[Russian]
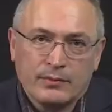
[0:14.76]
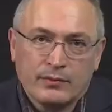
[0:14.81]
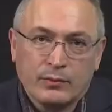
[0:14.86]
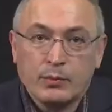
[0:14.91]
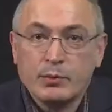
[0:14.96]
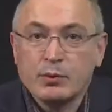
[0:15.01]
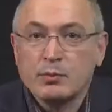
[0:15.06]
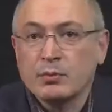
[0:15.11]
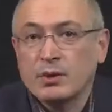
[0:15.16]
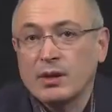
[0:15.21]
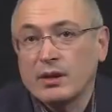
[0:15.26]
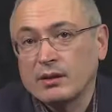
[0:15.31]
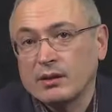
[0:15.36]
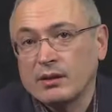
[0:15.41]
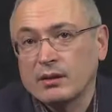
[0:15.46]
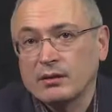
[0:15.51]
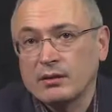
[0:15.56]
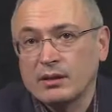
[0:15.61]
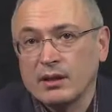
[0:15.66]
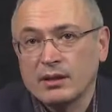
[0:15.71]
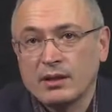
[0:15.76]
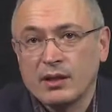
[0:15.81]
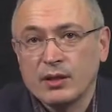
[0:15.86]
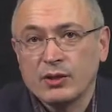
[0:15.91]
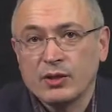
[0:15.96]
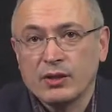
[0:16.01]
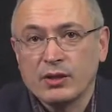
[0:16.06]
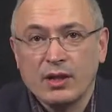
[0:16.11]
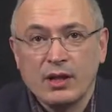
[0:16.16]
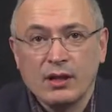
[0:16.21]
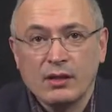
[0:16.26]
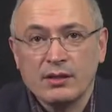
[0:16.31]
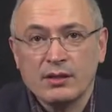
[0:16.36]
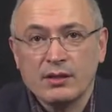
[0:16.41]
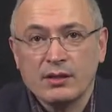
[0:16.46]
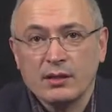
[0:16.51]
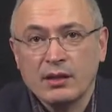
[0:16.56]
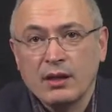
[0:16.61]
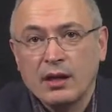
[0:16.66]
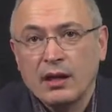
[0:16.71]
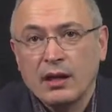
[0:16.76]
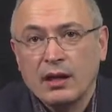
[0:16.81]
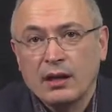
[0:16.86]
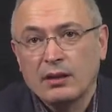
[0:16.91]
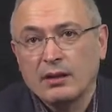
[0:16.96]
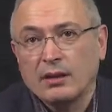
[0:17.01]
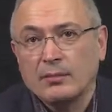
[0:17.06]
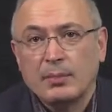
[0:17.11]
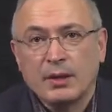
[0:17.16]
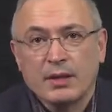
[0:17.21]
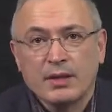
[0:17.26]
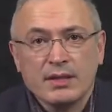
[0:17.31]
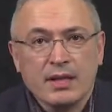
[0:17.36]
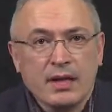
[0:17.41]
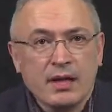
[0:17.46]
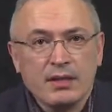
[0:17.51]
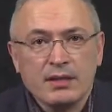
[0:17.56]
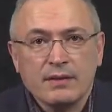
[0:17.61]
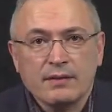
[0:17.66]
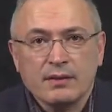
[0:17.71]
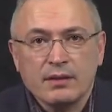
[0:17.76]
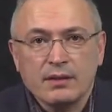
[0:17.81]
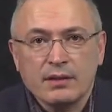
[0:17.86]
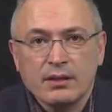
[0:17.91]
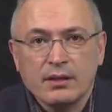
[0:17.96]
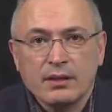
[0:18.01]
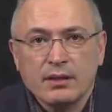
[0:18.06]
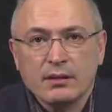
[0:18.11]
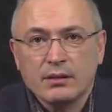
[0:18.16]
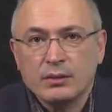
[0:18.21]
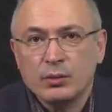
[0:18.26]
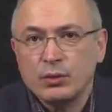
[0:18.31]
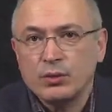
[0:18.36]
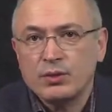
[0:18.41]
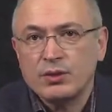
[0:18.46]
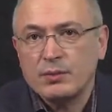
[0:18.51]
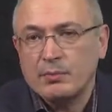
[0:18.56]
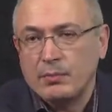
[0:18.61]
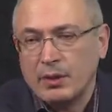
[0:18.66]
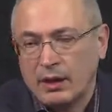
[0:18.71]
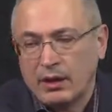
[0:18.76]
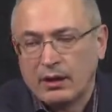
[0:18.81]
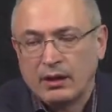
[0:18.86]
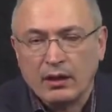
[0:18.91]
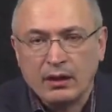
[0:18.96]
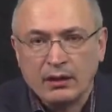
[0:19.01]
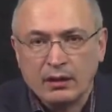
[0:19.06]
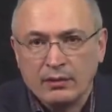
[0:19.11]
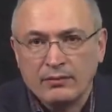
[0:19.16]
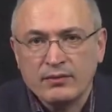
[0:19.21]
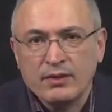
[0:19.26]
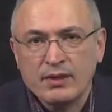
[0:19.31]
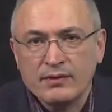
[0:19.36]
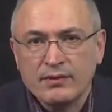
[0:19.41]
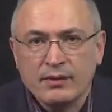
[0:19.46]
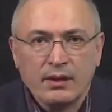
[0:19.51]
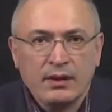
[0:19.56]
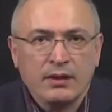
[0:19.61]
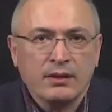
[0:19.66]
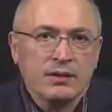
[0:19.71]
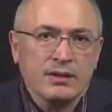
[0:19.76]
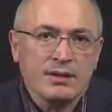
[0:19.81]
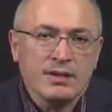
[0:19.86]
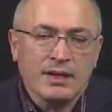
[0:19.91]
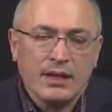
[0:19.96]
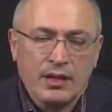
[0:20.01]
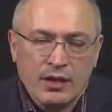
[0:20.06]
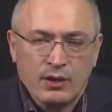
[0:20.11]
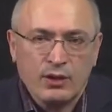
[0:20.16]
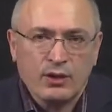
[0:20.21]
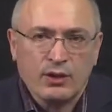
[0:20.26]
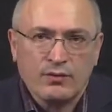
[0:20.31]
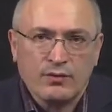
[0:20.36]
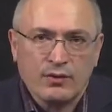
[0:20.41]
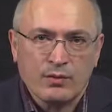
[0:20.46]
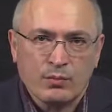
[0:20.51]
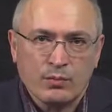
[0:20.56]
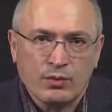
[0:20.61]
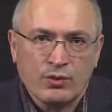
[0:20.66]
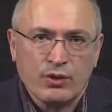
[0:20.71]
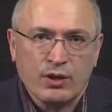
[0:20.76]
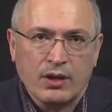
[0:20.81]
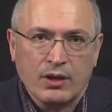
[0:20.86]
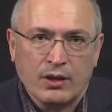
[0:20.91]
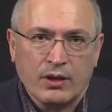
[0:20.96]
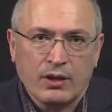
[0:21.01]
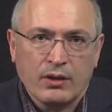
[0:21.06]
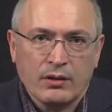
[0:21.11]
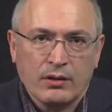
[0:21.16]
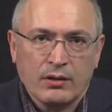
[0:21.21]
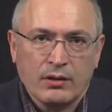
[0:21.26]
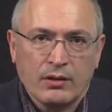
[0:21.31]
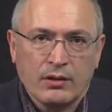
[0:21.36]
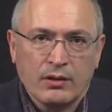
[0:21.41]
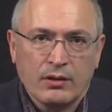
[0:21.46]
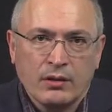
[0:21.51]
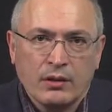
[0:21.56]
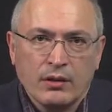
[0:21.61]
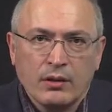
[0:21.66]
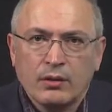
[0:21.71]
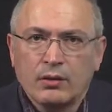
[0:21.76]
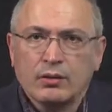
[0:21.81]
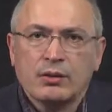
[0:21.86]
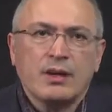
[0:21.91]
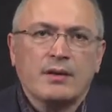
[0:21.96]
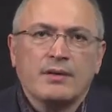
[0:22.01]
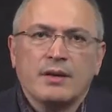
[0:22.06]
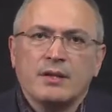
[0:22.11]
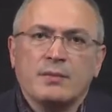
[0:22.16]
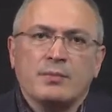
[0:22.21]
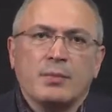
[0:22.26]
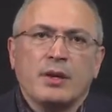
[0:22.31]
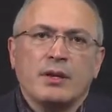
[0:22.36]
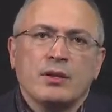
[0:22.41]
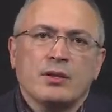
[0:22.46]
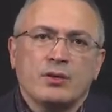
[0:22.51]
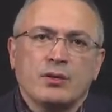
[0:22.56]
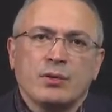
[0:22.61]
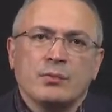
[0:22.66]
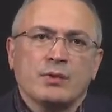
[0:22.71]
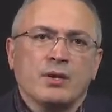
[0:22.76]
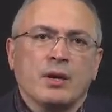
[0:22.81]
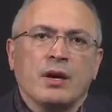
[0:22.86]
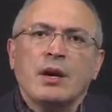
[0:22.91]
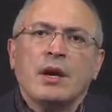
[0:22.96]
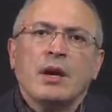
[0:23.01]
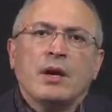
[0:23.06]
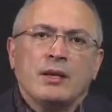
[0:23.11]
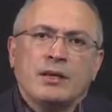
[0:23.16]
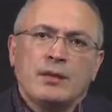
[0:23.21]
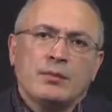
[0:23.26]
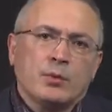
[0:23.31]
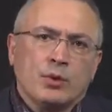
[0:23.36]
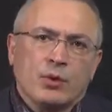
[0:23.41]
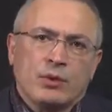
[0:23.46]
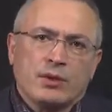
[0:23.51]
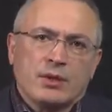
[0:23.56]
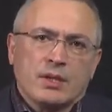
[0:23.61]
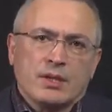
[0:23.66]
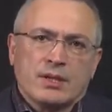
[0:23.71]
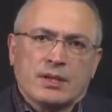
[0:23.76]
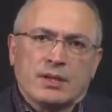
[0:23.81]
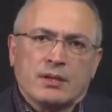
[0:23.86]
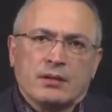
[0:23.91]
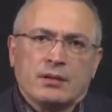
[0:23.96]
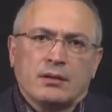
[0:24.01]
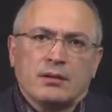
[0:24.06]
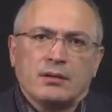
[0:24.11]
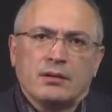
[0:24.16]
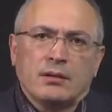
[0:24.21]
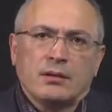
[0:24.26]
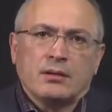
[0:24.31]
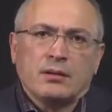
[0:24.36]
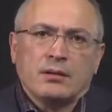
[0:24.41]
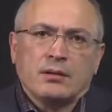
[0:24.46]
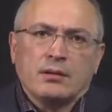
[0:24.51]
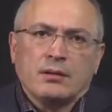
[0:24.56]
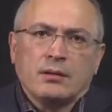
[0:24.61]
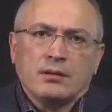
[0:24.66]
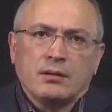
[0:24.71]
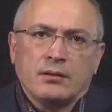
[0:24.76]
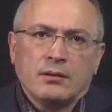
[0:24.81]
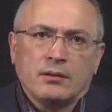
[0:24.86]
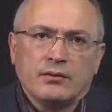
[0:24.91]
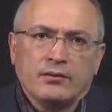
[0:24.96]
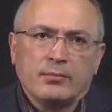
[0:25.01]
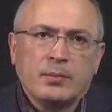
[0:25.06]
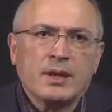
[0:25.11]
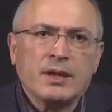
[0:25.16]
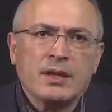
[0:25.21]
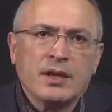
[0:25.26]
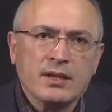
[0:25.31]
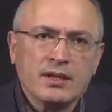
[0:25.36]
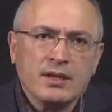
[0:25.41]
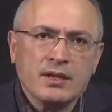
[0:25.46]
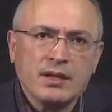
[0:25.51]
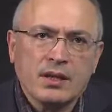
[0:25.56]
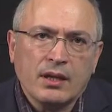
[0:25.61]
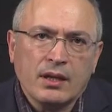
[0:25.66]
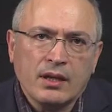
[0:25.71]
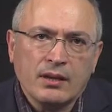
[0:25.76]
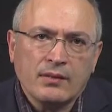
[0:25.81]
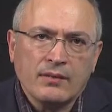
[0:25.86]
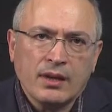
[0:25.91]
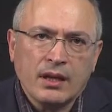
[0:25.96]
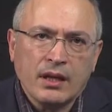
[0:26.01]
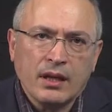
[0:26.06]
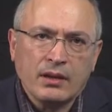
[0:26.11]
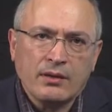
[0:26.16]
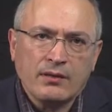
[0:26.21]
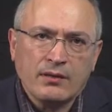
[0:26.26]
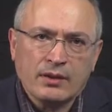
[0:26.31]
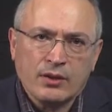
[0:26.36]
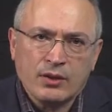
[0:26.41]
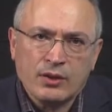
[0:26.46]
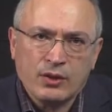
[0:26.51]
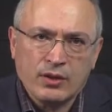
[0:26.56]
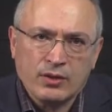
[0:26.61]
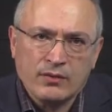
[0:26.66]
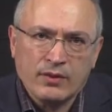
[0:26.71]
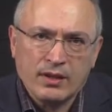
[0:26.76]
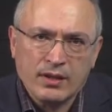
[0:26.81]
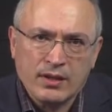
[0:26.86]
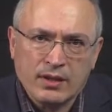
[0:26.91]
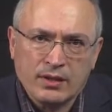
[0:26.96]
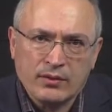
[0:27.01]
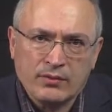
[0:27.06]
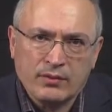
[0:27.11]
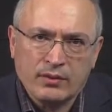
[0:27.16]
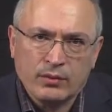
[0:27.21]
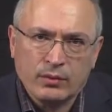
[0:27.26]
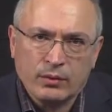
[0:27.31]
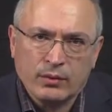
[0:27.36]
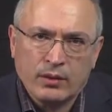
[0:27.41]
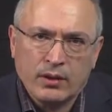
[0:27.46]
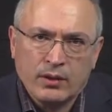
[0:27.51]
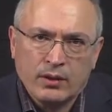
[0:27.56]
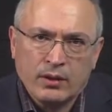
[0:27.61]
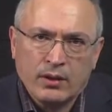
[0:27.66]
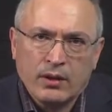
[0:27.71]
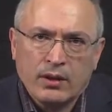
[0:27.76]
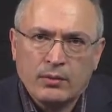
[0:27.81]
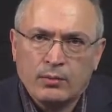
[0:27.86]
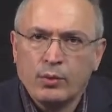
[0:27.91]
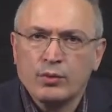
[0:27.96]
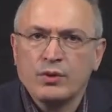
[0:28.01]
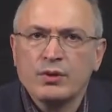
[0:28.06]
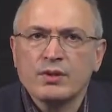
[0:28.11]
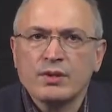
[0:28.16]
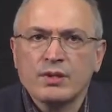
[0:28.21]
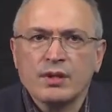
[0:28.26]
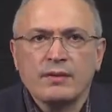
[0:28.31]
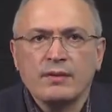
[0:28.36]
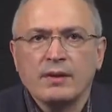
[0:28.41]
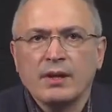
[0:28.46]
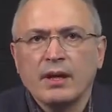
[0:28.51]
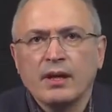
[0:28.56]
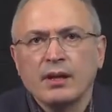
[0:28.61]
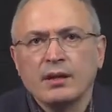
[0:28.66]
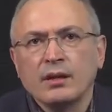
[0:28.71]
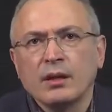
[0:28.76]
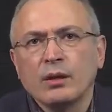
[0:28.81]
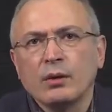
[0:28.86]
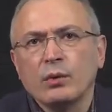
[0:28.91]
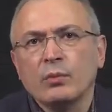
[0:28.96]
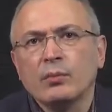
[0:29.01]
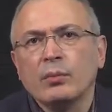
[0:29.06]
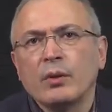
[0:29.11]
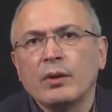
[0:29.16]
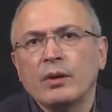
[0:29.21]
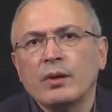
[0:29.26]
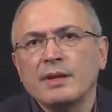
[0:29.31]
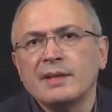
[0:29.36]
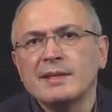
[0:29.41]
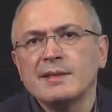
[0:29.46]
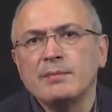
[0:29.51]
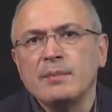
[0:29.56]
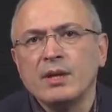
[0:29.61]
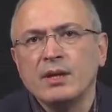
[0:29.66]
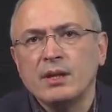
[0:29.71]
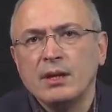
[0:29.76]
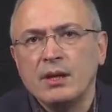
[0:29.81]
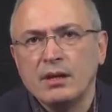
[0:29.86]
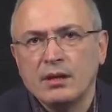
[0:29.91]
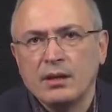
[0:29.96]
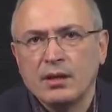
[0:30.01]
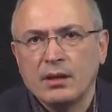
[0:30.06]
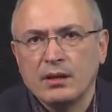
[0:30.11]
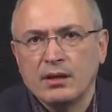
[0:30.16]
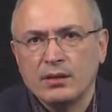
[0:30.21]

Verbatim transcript: В общем-то, эта дата ожидалась, она предсказывалась, но теперь она вызывает настоящее возмущение. Вот давайте перенесемся немного назад, в 15 января 2020 года. Путин заявляет об изменении